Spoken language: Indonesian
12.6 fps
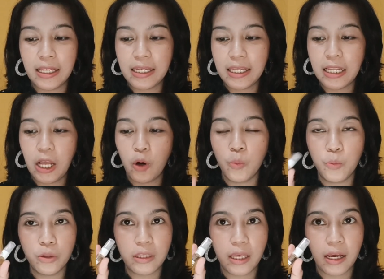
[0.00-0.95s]
Ini adalah
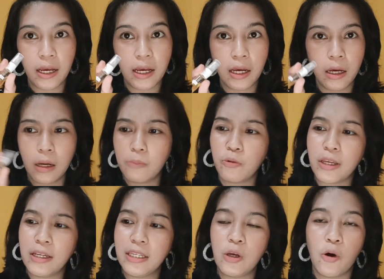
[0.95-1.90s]
Ubud yang
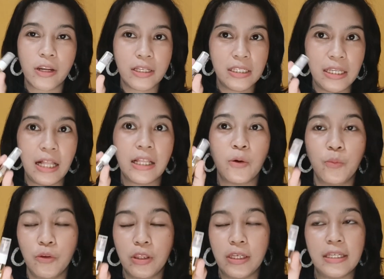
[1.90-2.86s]
mungkin di originalnya
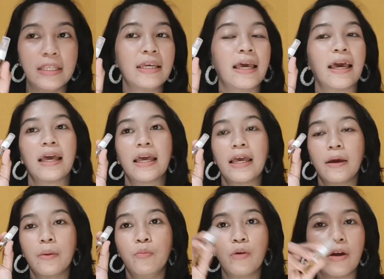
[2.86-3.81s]
Ubud ya. Jadi kayak
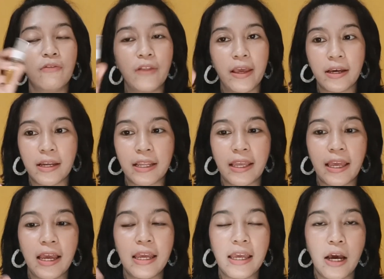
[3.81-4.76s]
bukan
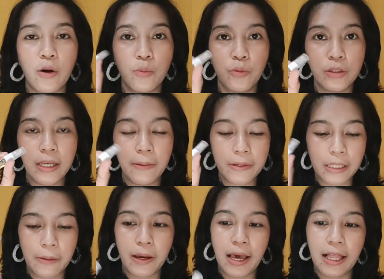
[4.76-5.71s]
flankernya yang Ubud yang
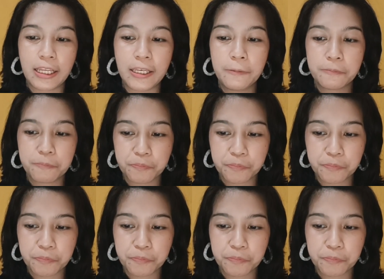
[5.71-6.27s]
pertama kali.